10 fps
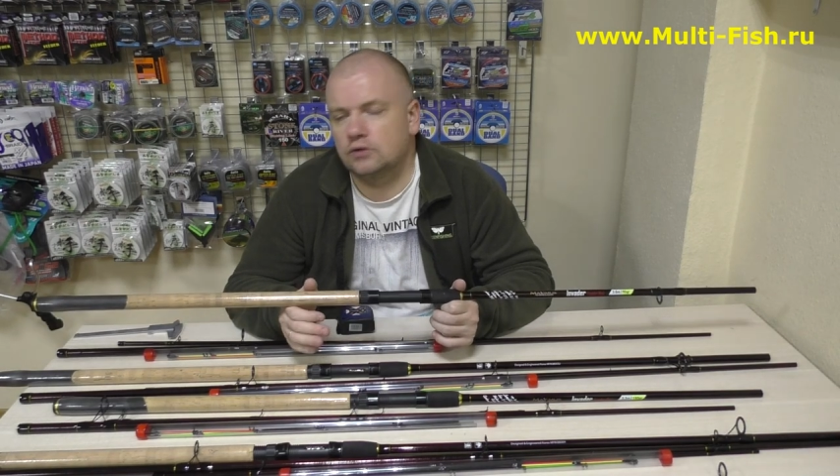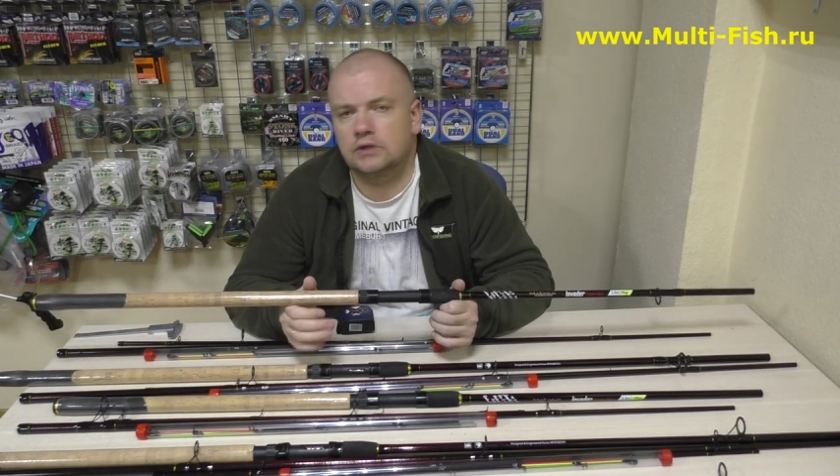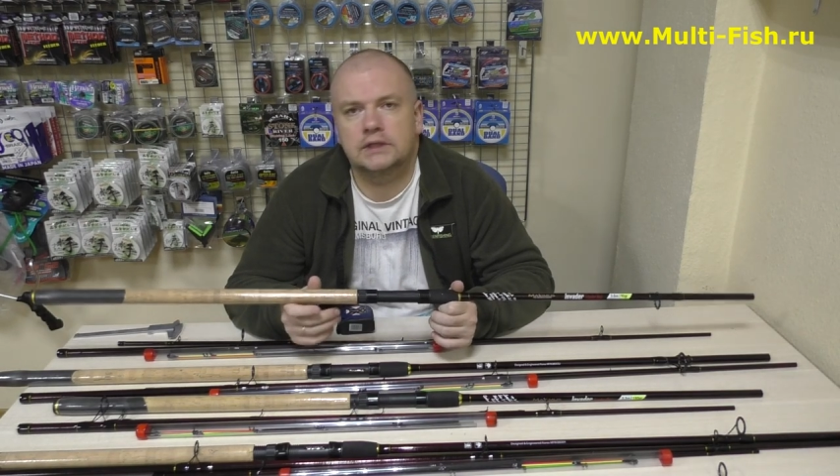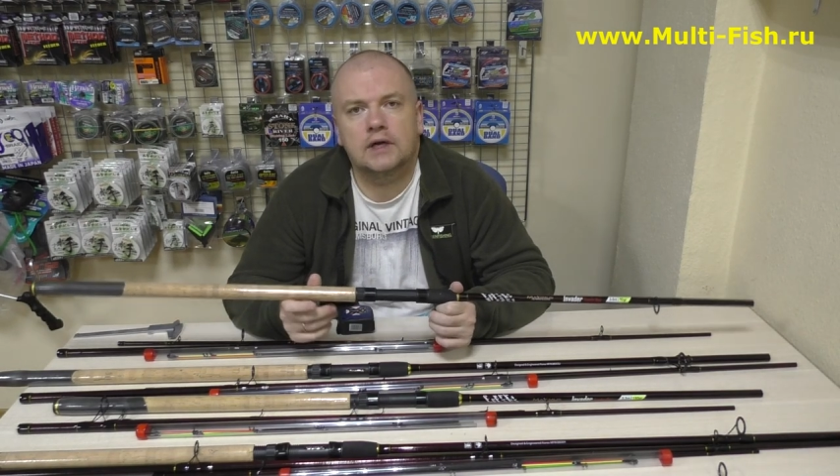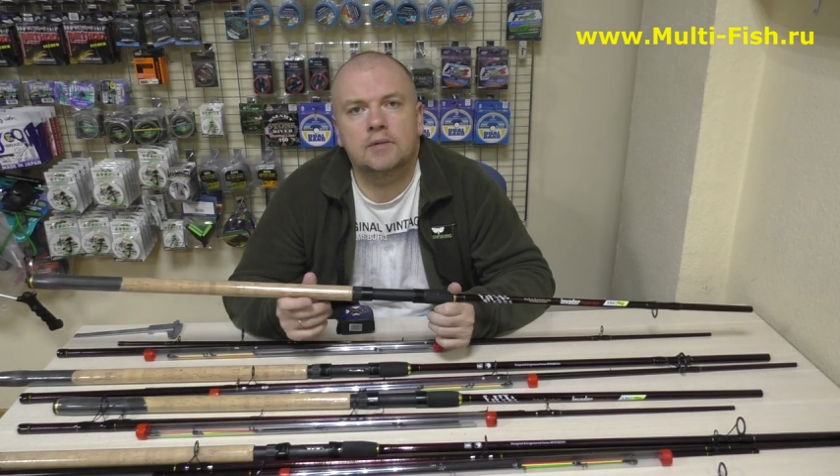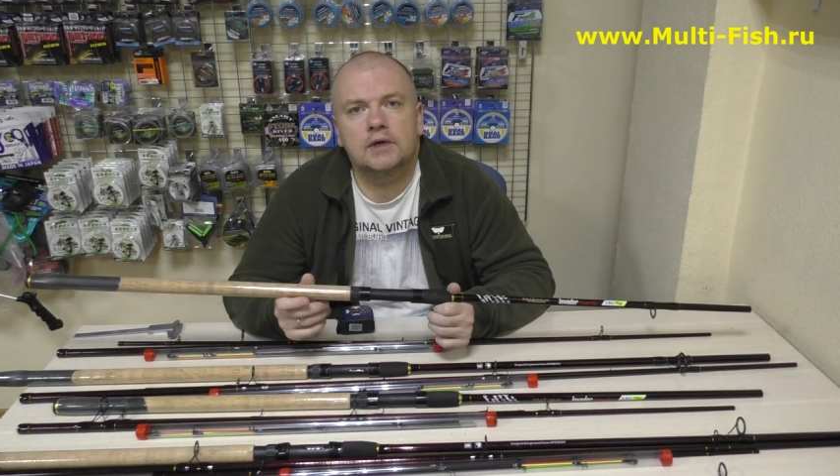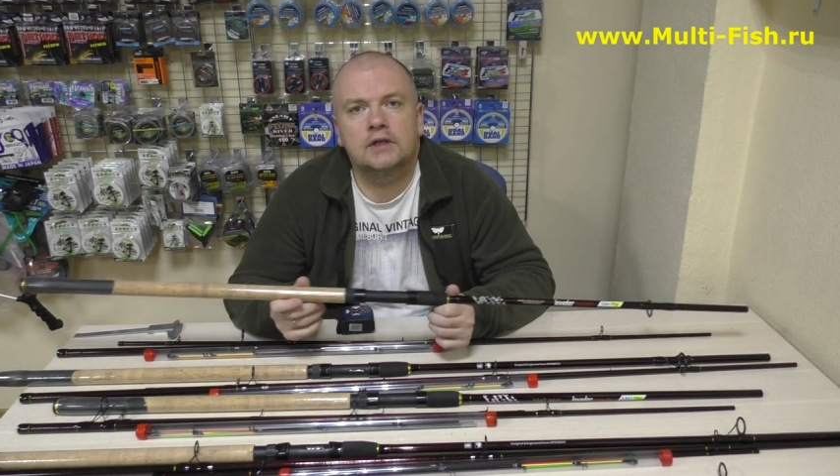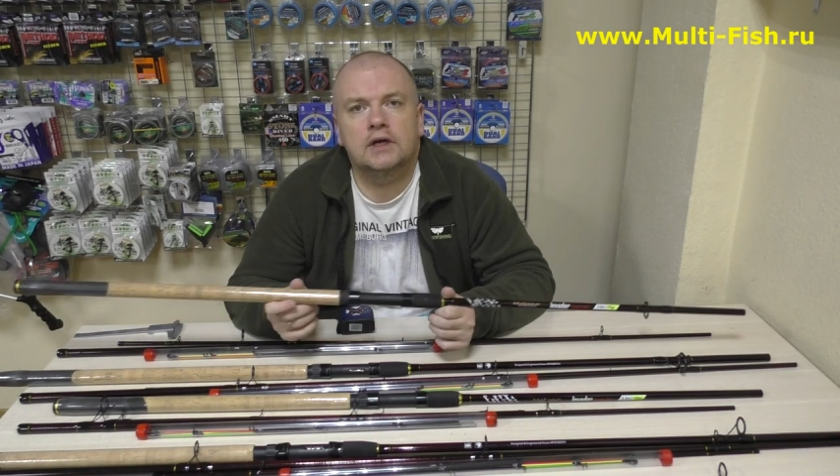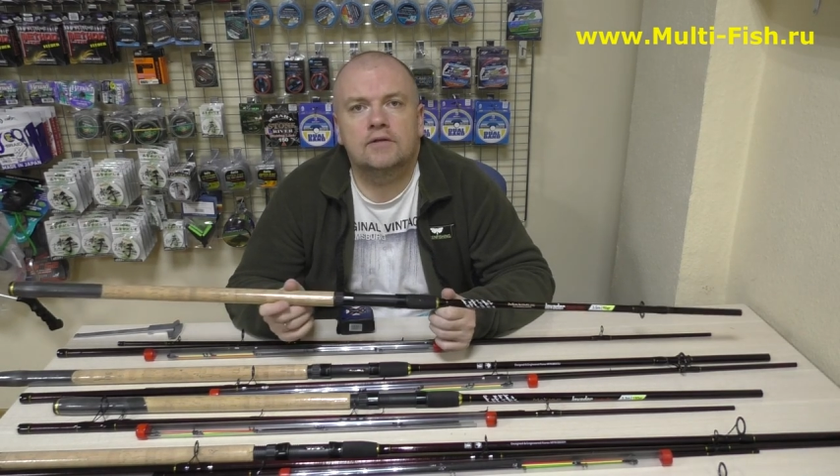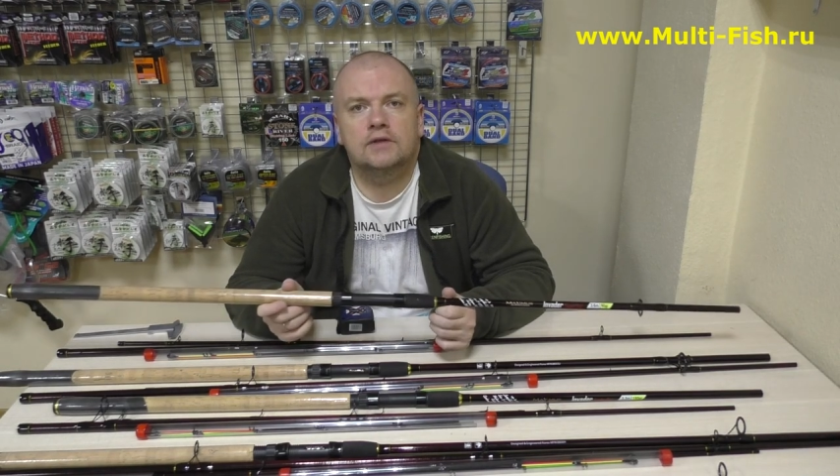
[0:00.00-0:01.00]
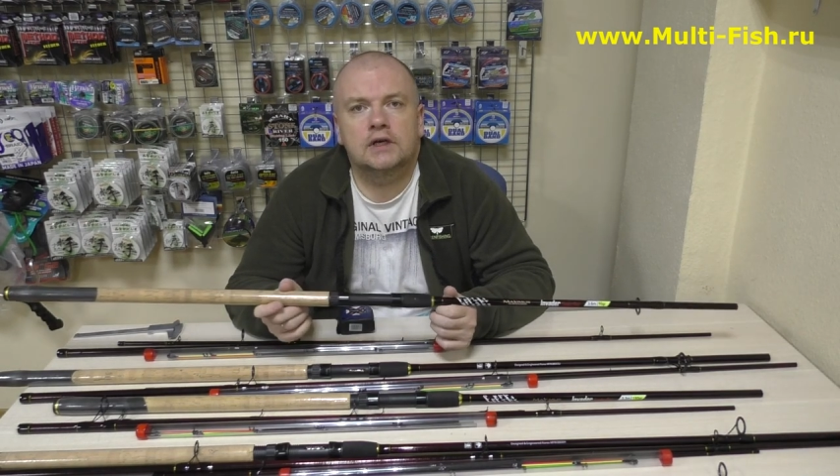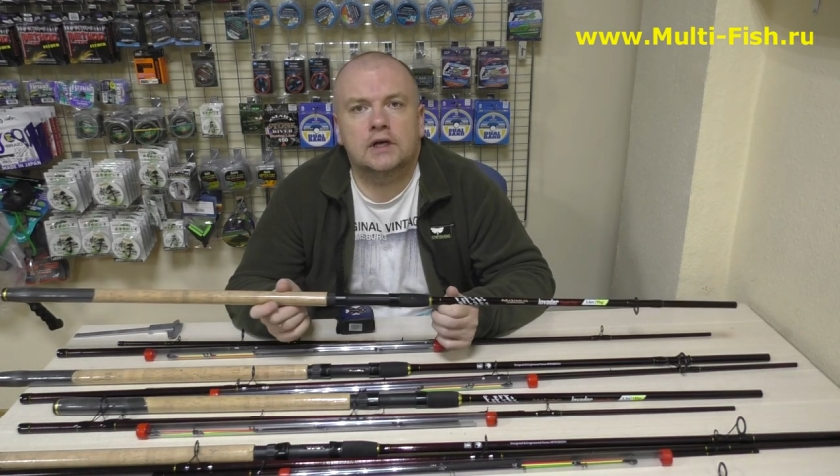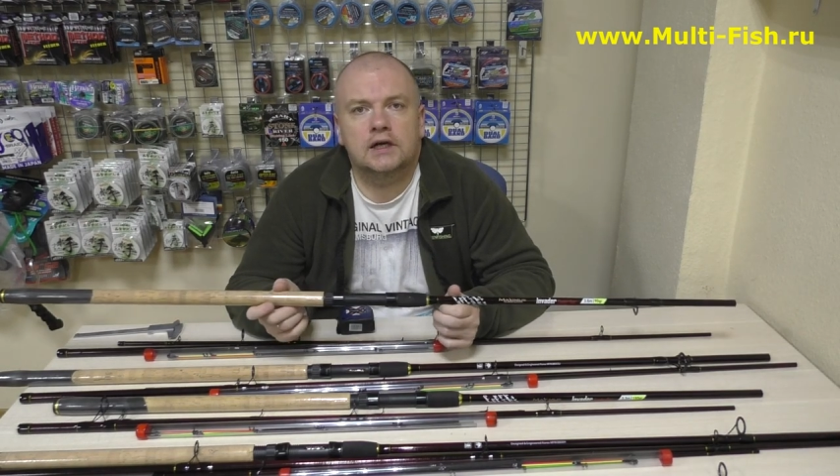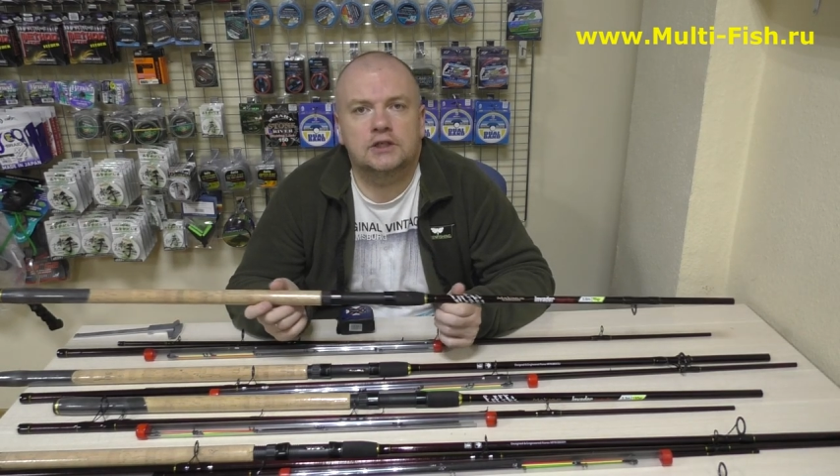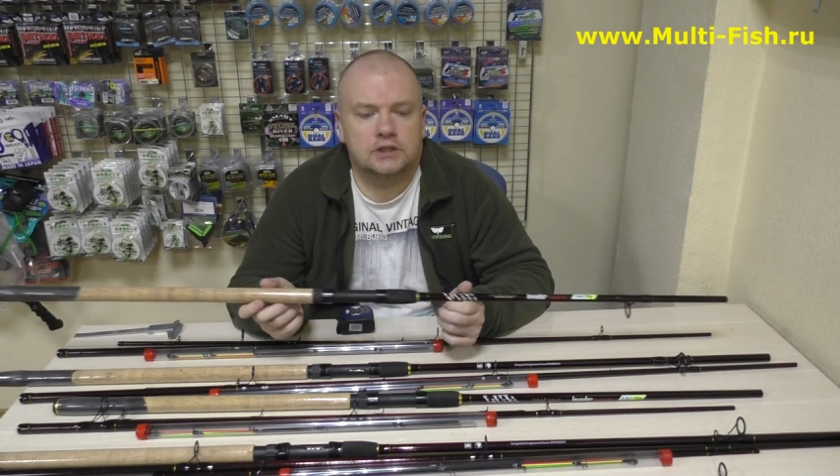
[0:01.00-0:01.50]
Но самое главное
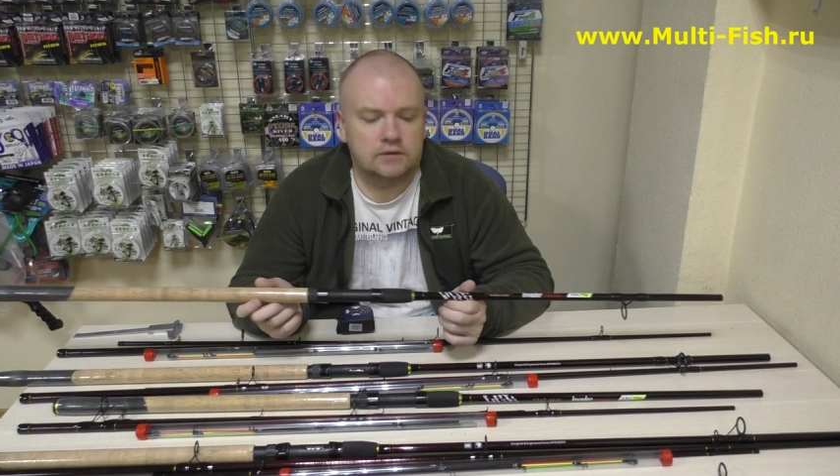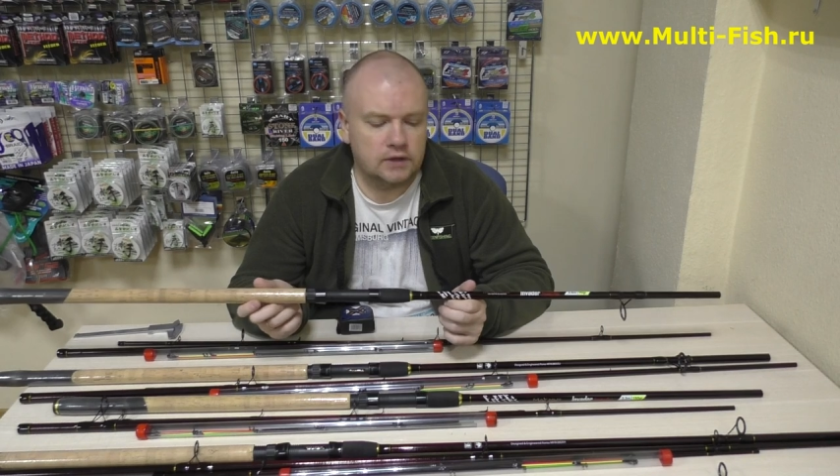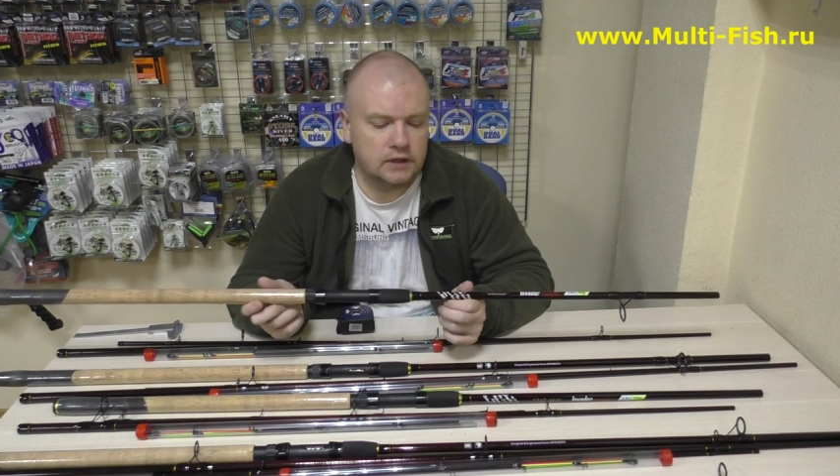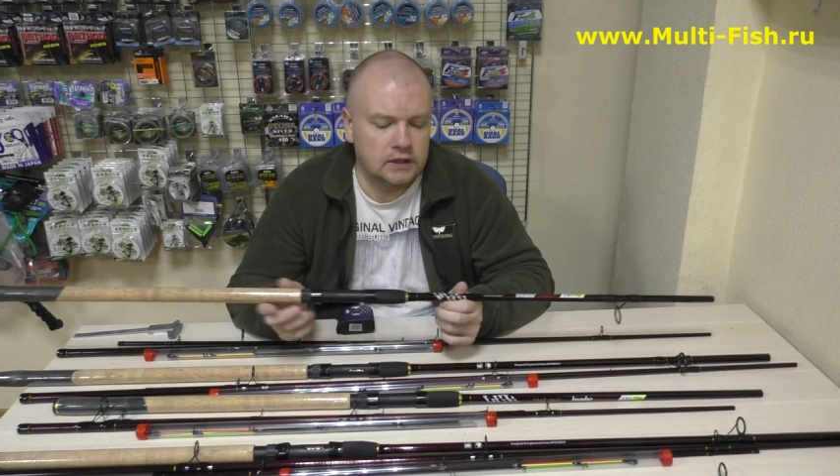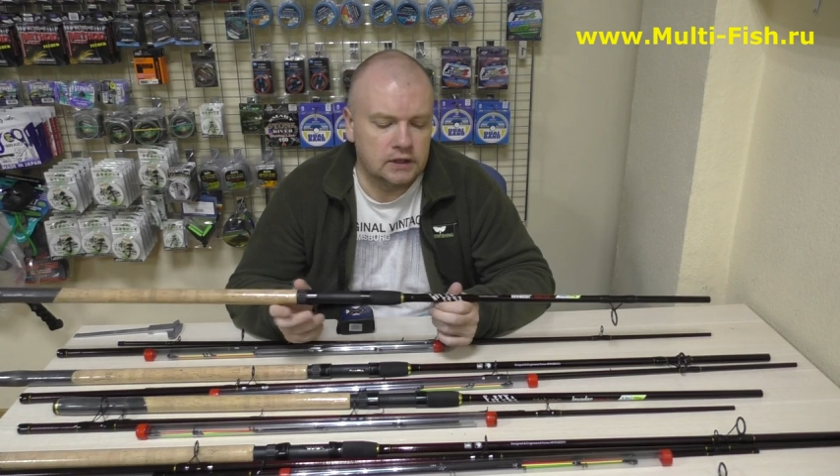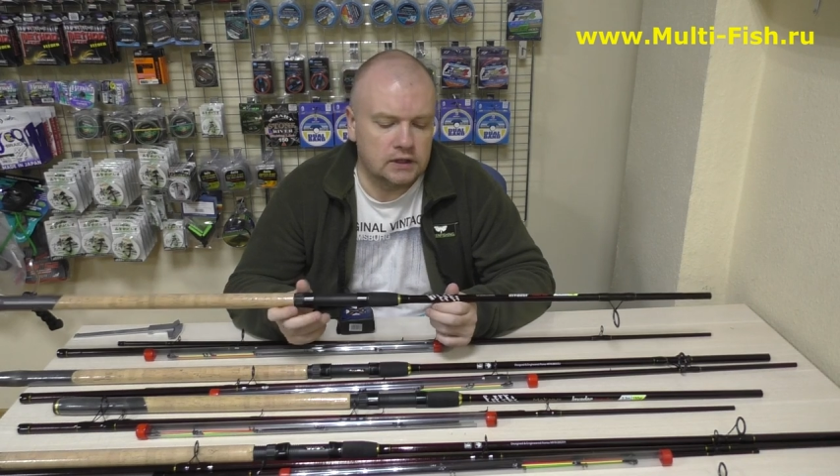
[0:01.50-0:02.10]
качество